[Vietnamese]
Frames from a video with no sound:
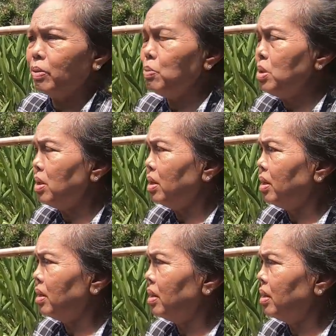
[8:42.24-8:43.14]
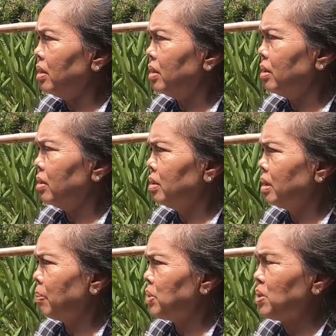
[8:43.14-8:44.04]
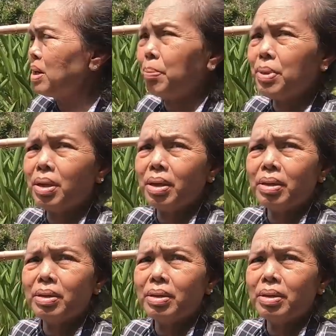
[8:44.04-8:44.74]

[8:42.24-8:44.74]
cũng năm uh, năm rồi